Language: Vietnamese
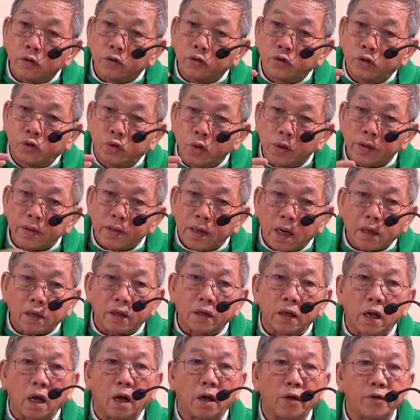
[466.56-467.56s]
Chúa nhắc
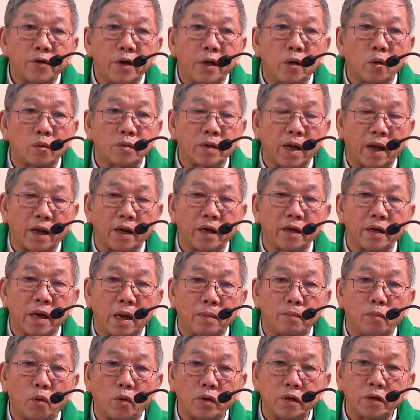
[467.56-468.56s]
nhở điều này để
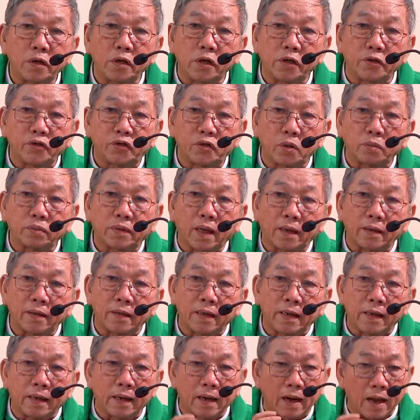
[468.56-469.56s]
mỗi người chúng ta
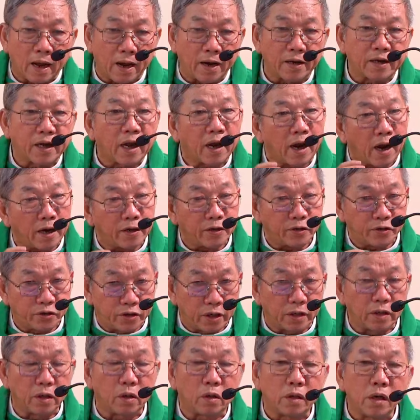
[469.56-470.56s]
nhìn lại cái hành
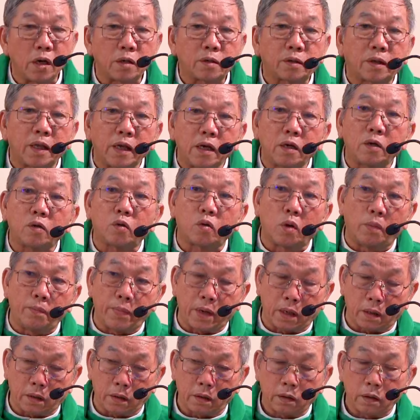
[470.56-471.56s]
trình đức tin của
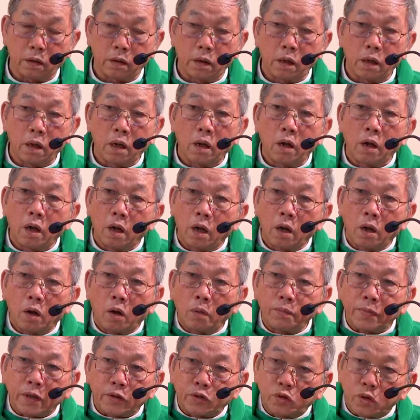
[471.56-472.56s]
mình.
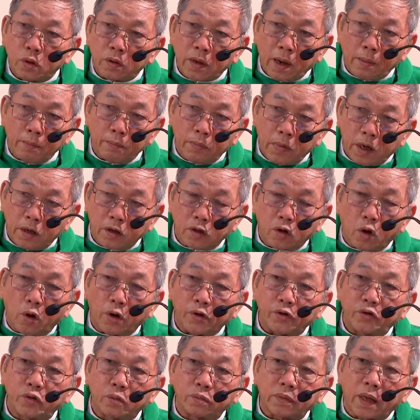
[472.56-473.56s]
Hôm nay Chúa lại mời gọi
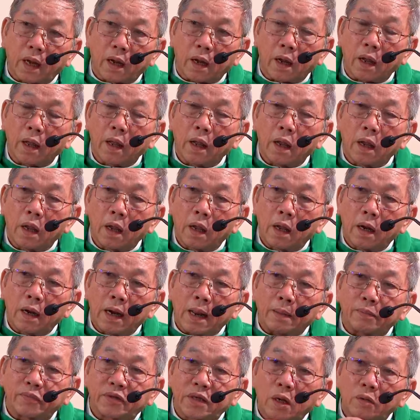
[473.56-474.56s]
chúng ta
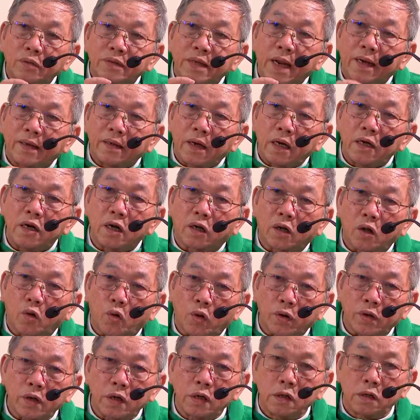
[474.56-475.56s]
làm sao nhận ra được cái
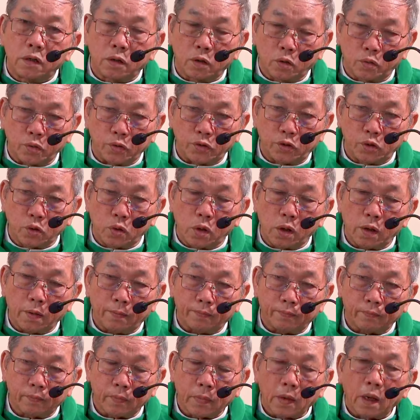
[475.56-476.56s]
con đường của Chúa.
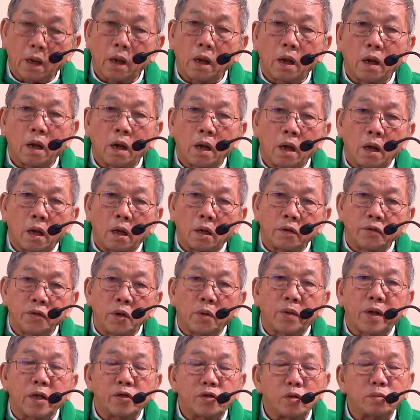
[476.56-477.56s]
Nhiều
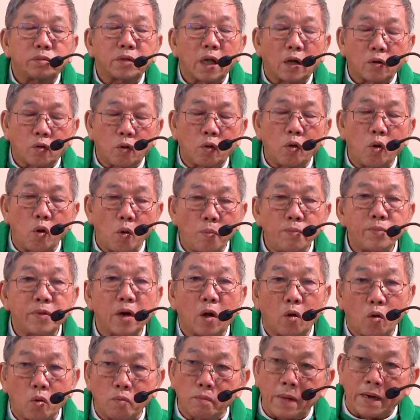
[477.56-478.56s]
khi chúng ta cũng ốm
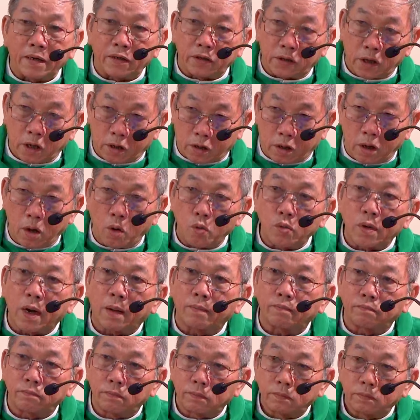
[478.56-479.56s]
đau bệnh tật lâu
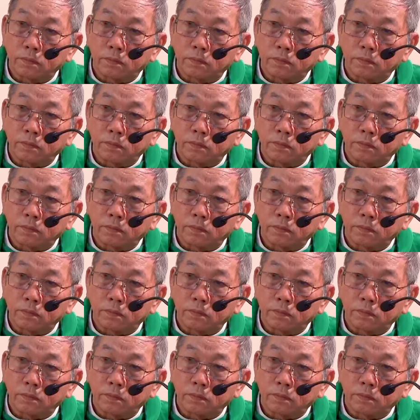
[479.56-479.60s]
năm,